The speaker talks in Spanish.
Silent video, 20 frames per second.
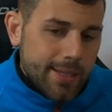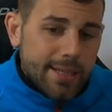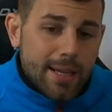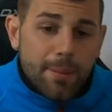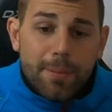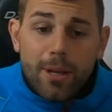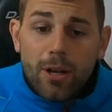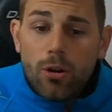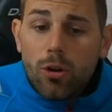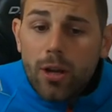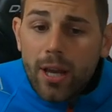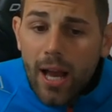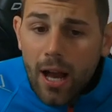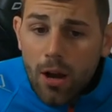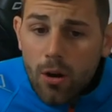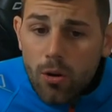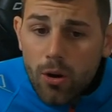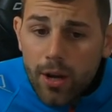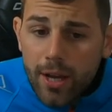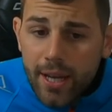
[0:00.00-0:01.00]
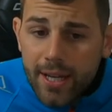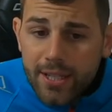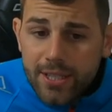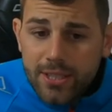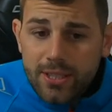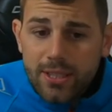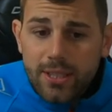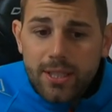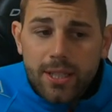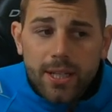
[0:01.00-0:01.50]
también lo que hago
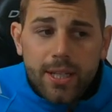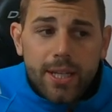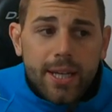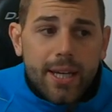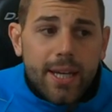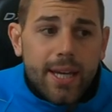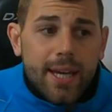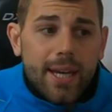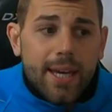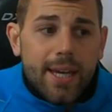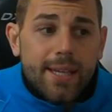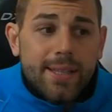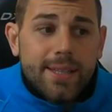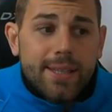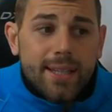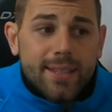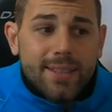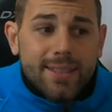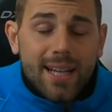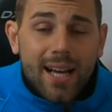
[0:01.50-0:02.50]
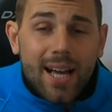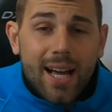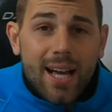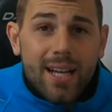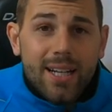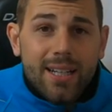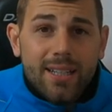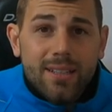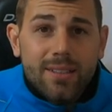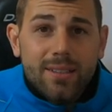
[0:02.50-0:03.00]
es eh,
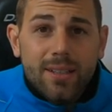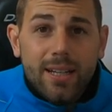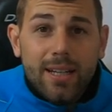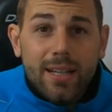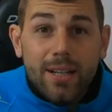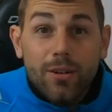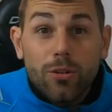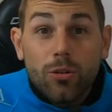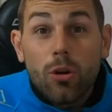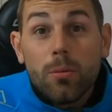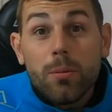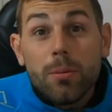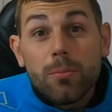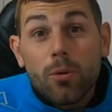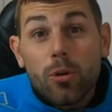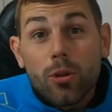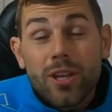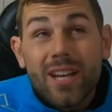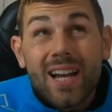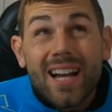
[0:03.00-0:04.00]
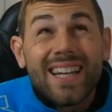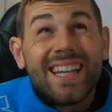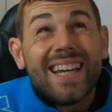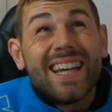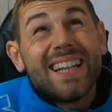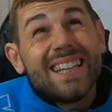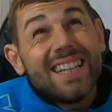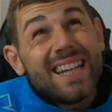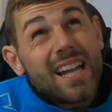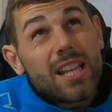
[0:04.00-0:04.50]
intentar, eh, no el mismo día ni
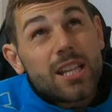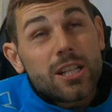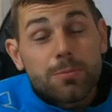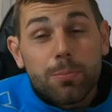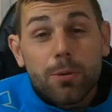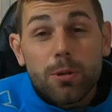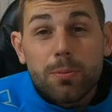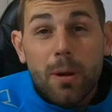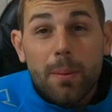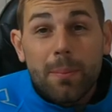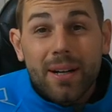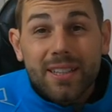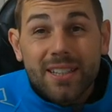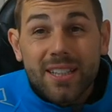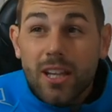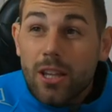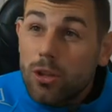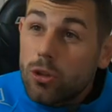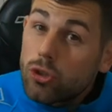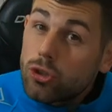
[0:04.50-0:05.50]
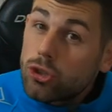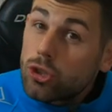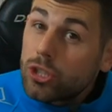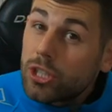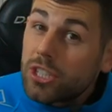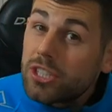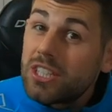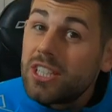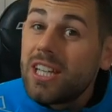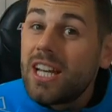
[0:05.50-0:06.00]
el día después, pero a partir de dos o
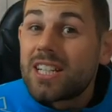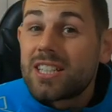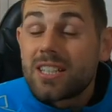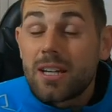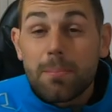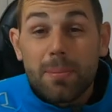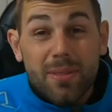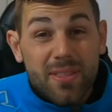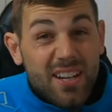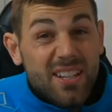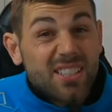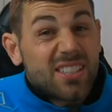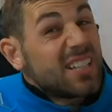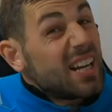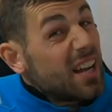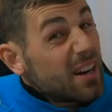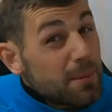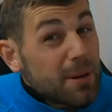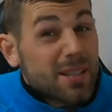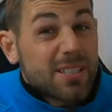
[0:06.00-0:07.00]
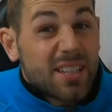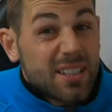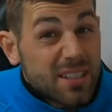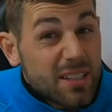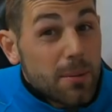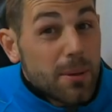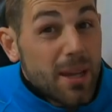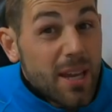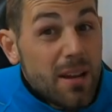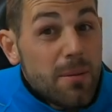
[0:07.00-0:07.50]
tres días empezar a estirar
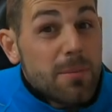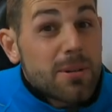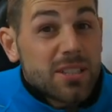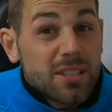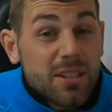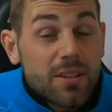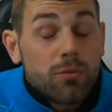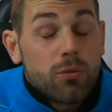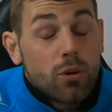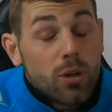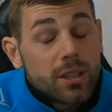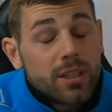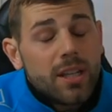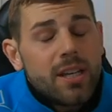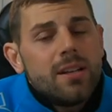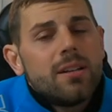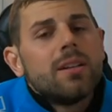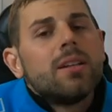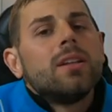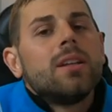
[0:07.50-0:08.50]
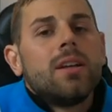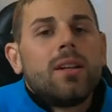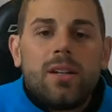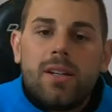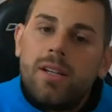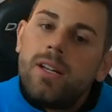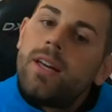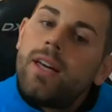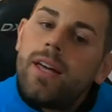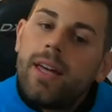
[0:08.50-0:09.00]
bastante bien, bastante fuerte.
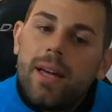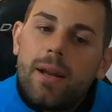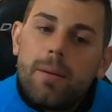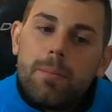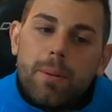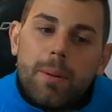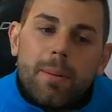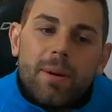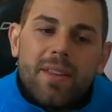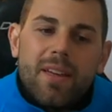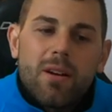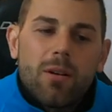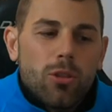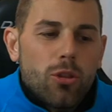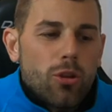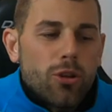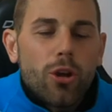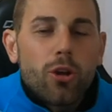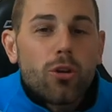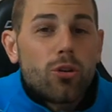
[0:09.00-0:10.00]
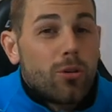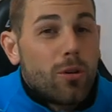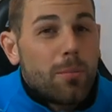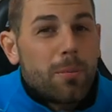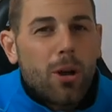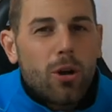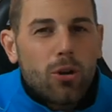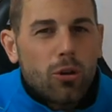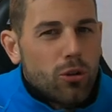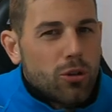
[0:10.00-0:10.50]
Eh, el primer día cuando llego es
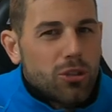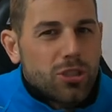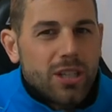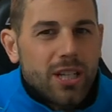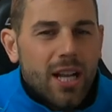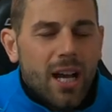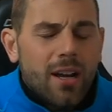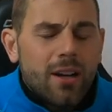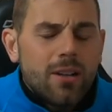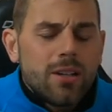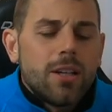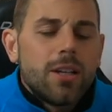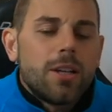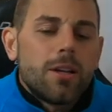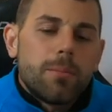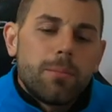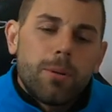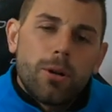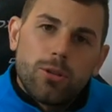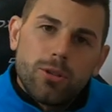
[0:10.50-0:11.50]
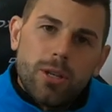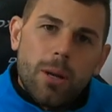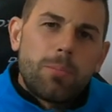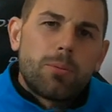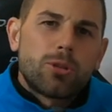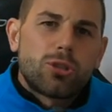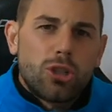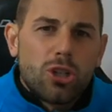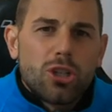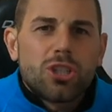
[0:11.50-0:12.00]
mejor no estirar, pero días
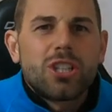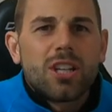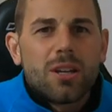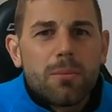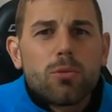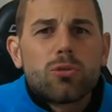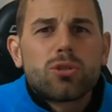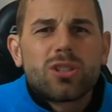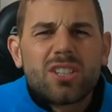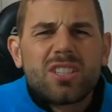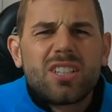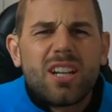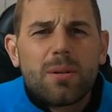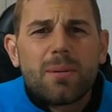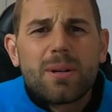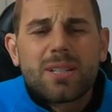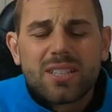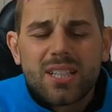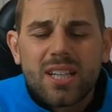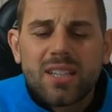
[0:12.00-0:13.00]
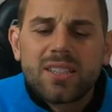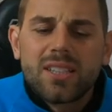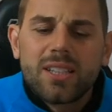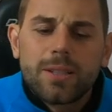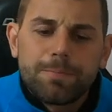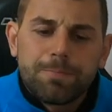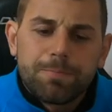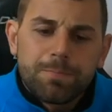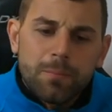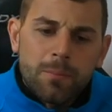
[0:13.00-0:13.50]
posteriores sí que me gusta estirar
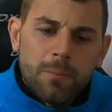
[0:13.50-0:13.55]
bastante.